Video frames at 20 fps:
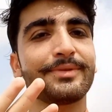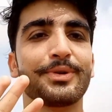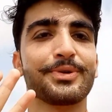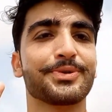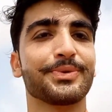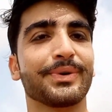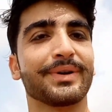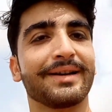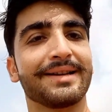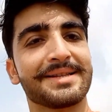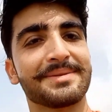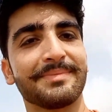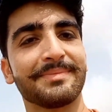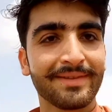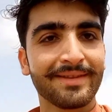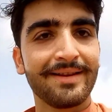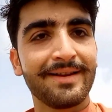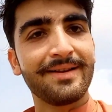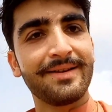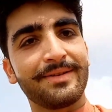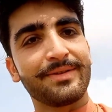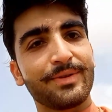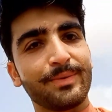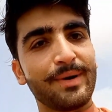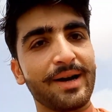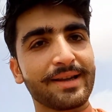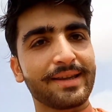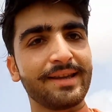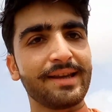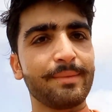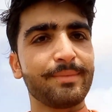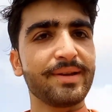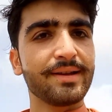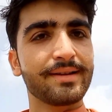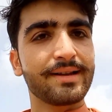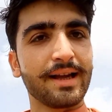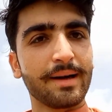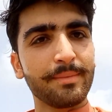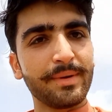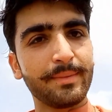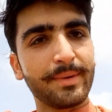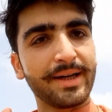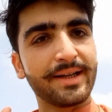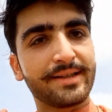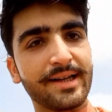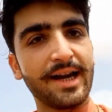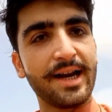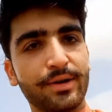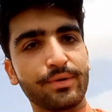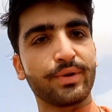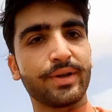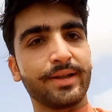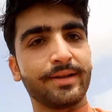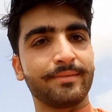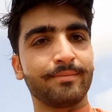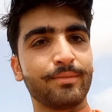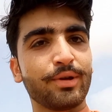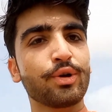खुश हो गए इसमें तो बाकी अभी गर्मी बड़ी टाइट हो रही है